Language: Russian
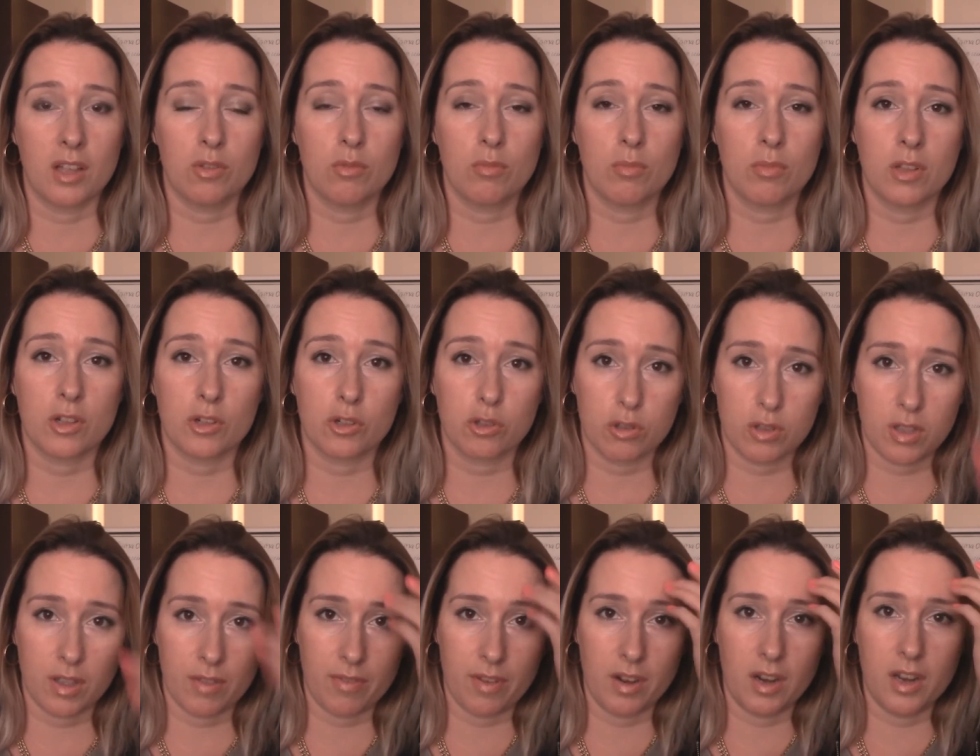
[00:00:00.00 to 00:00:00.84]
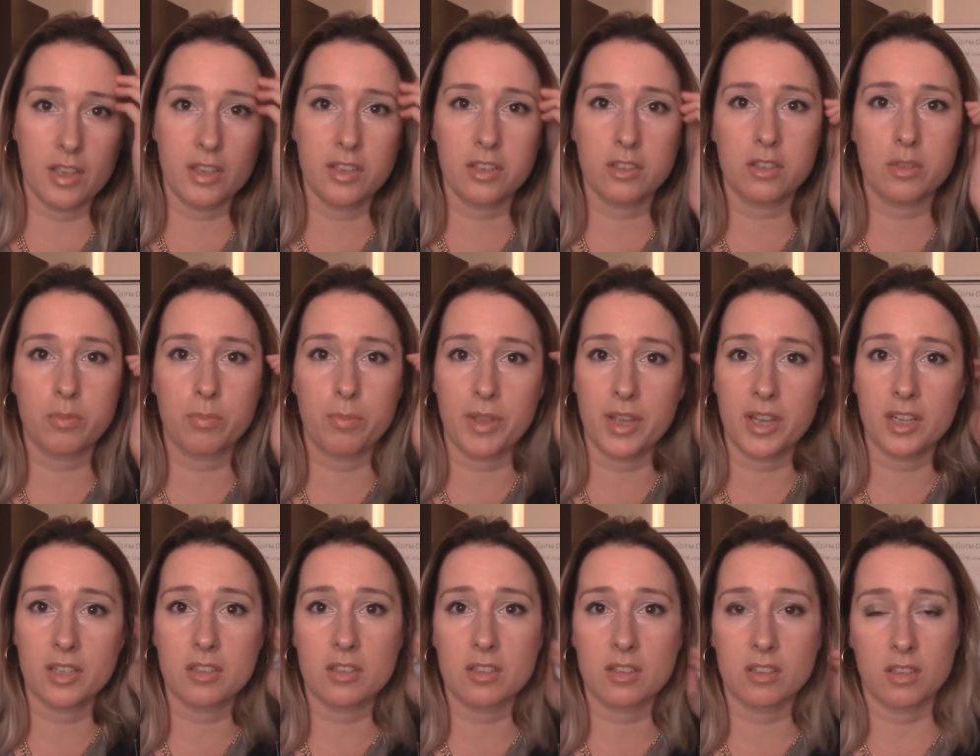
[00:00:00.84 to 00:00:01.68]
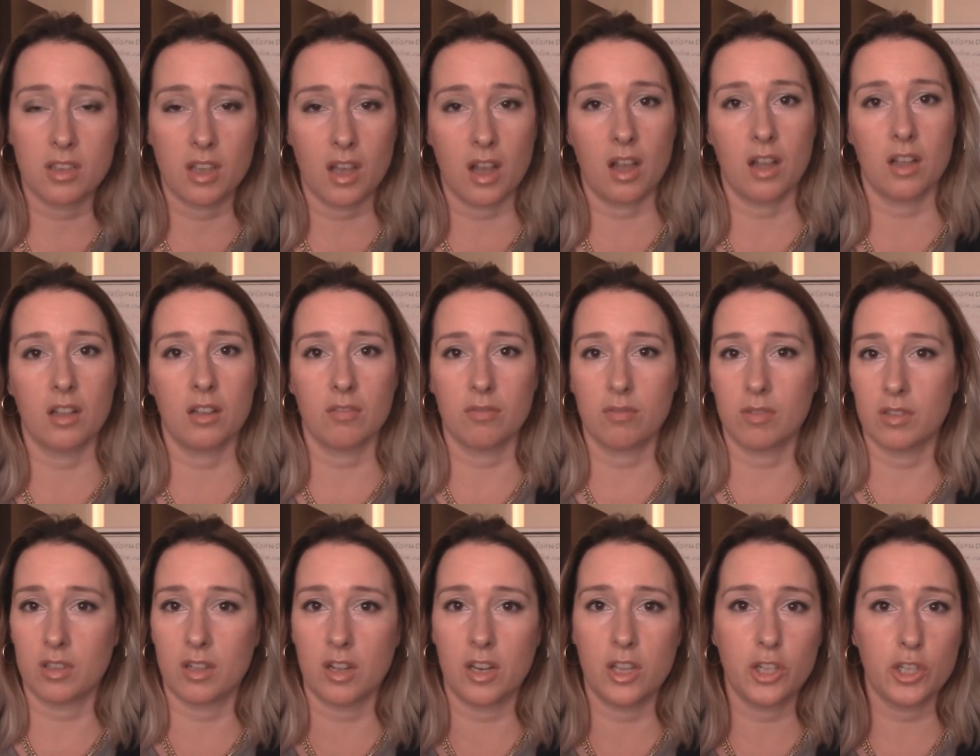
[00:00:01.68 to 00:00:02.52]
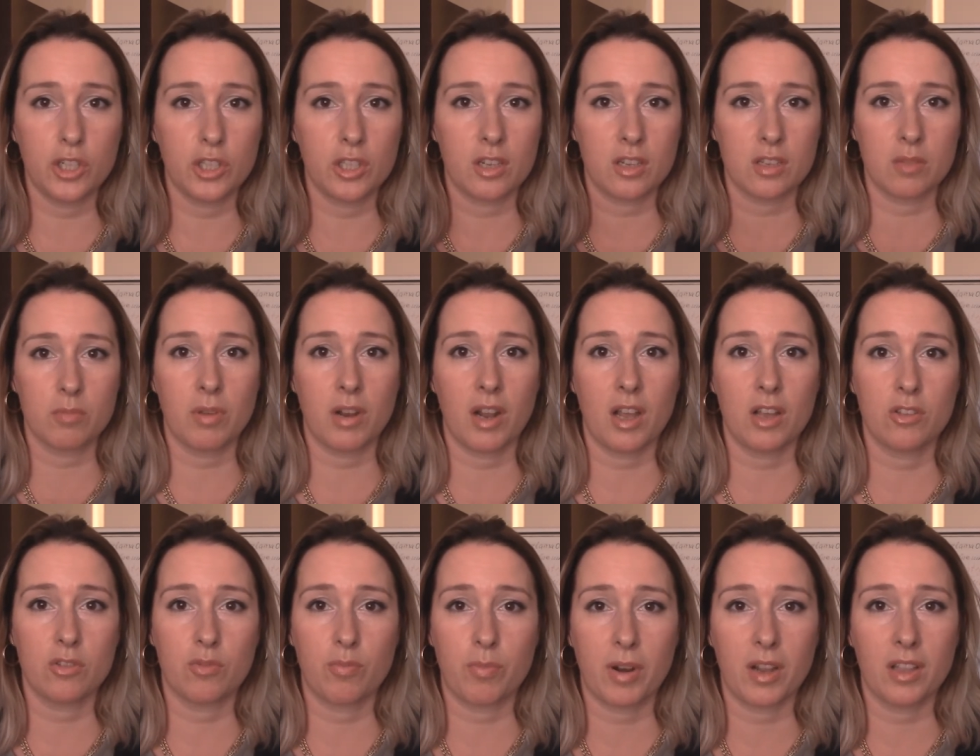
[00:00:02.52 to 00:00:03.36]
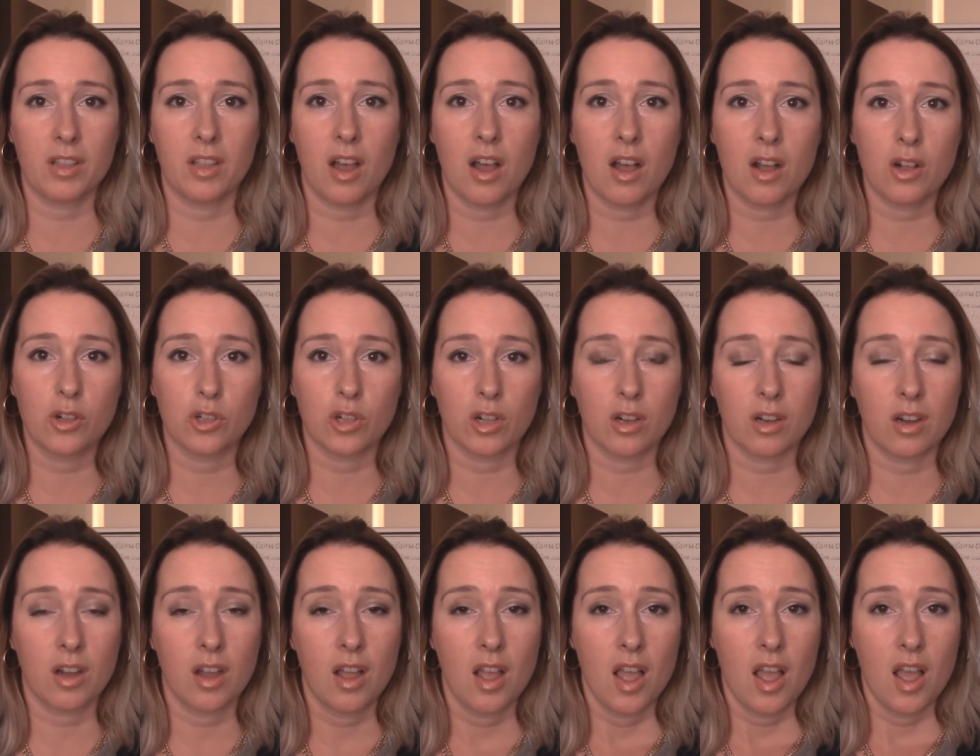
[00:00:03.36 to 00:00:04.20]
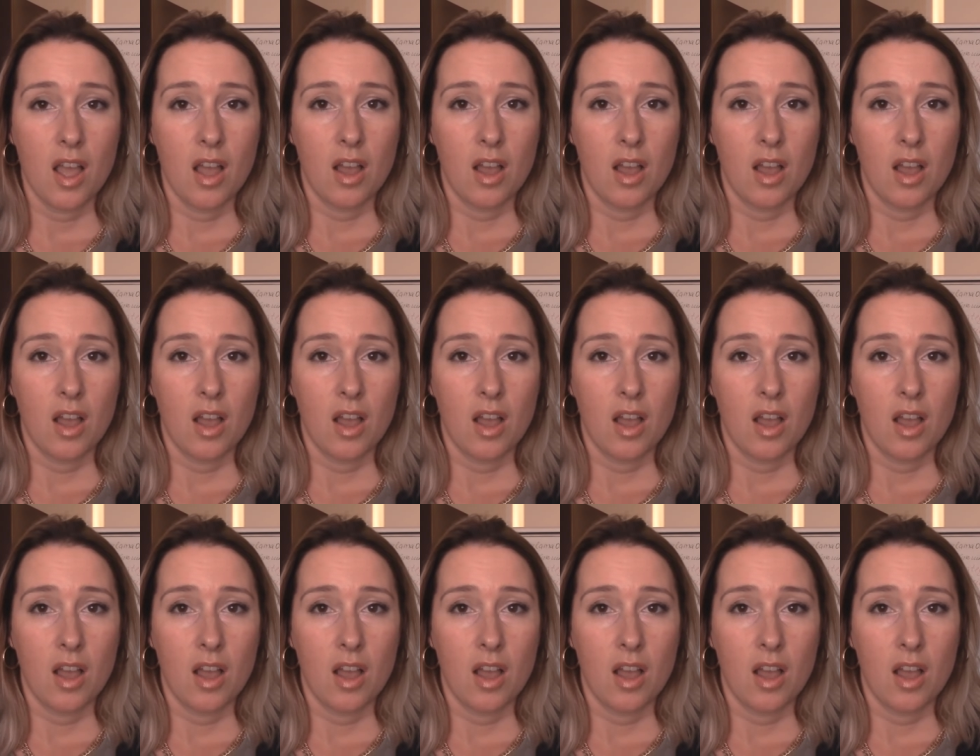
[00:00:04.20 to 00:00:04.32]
Я думала, что я великий спец, я вот лично разбираюсь в продажах,